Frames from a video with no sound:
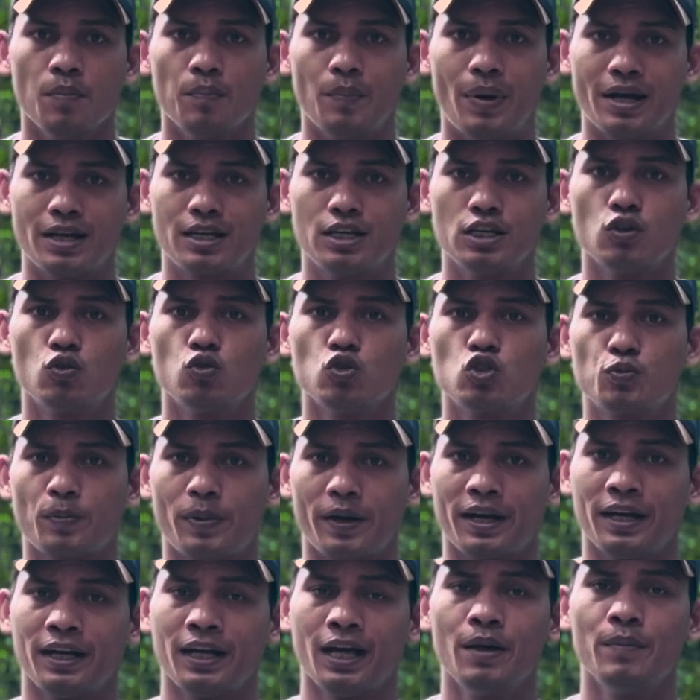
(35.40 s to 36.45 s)
बाकी कुछ
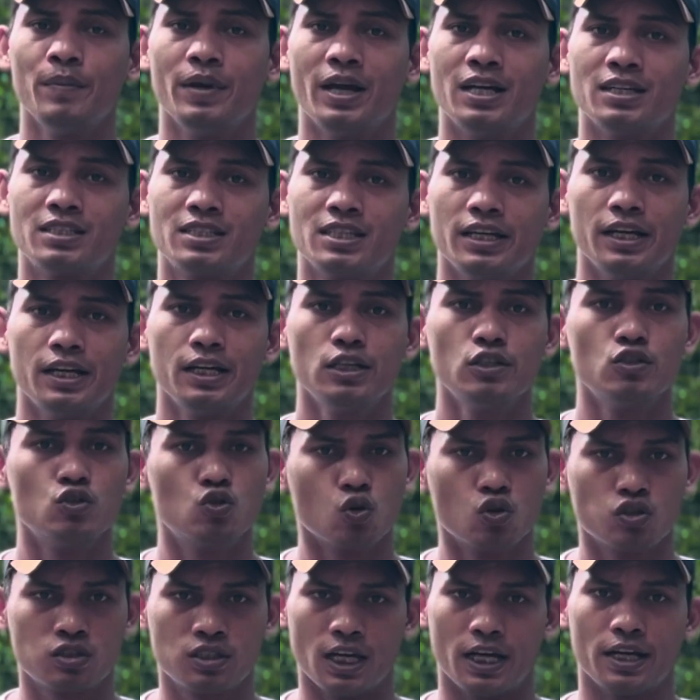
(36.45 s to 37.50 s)
प्राणायाम ऐसे हैं
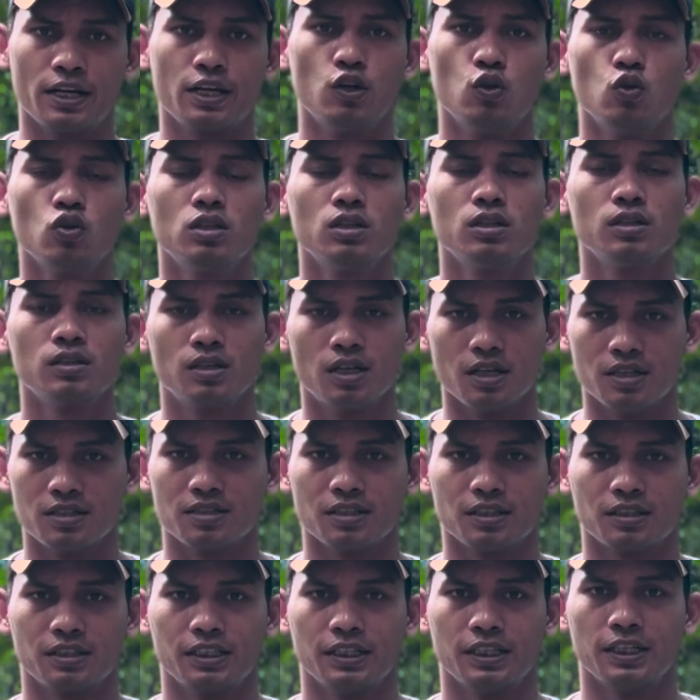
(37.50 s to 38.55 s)
जो सारे लोग कर
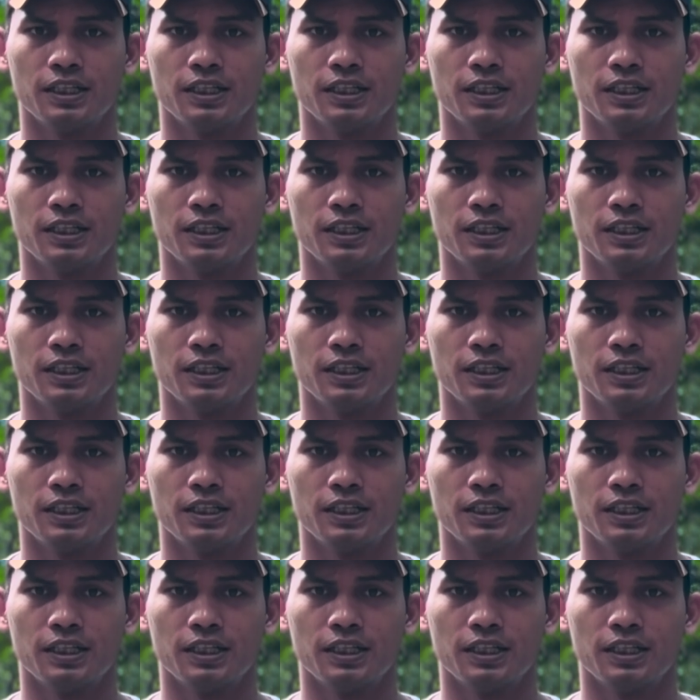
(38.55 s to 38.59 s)
सकते